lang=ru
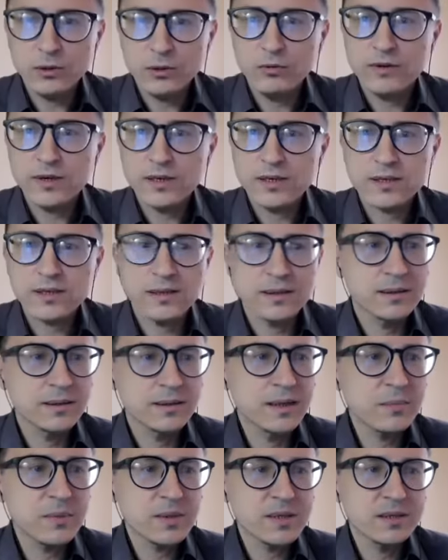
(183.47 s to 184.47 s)
это у вас
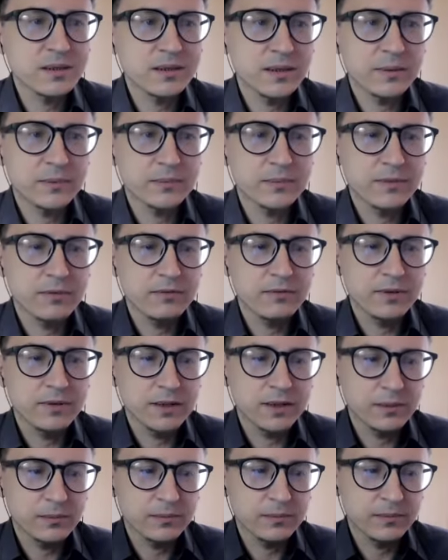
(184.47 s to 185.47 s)
э, написано в
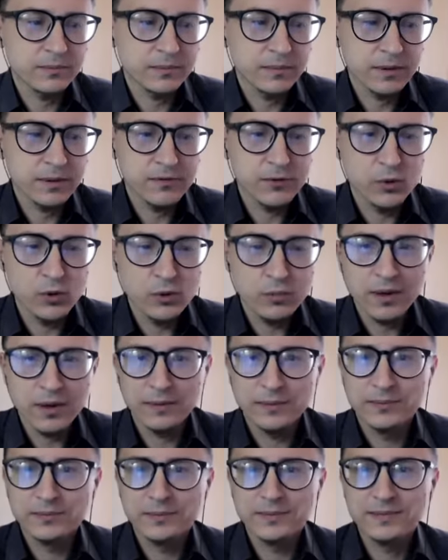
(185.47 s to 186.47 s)
этом э, в
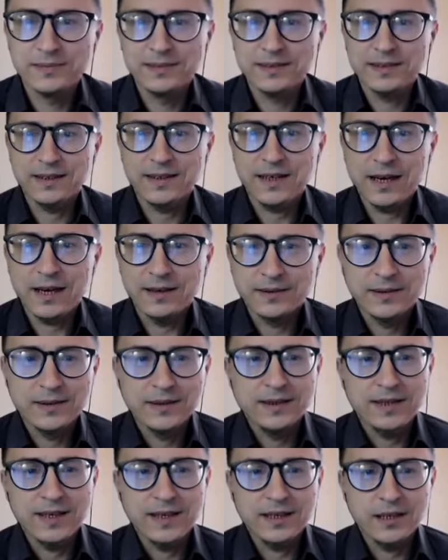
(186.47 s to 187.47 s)
зуме.
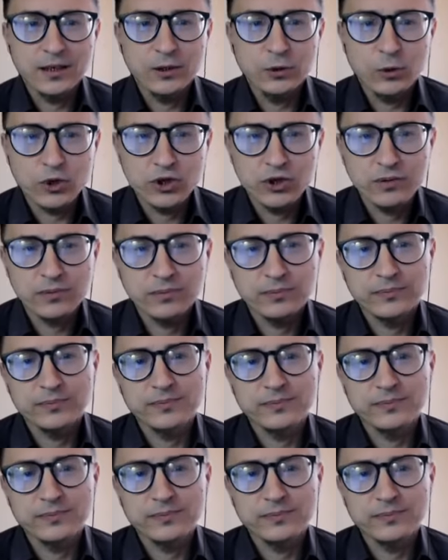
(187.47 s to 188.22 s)
Это а, дочь.